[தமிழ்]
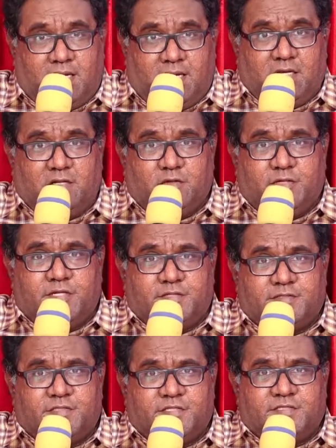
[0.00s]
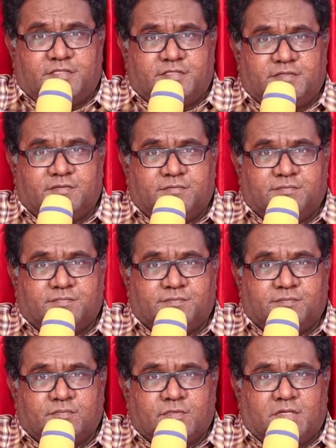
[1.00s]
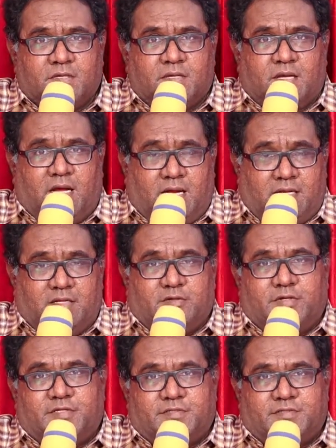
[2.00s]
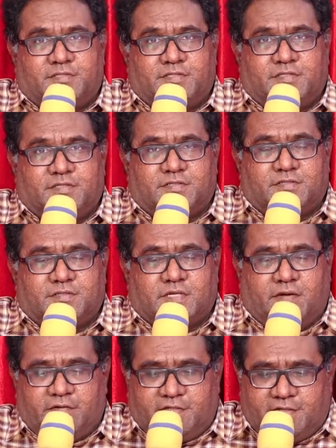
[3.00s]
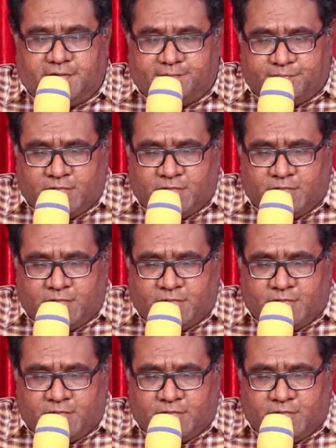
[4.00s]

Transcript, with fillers: ஆளலோய ஏற்று ஜீசஸ் ஆளலோய டு ஜீசஸ் கவனிங்க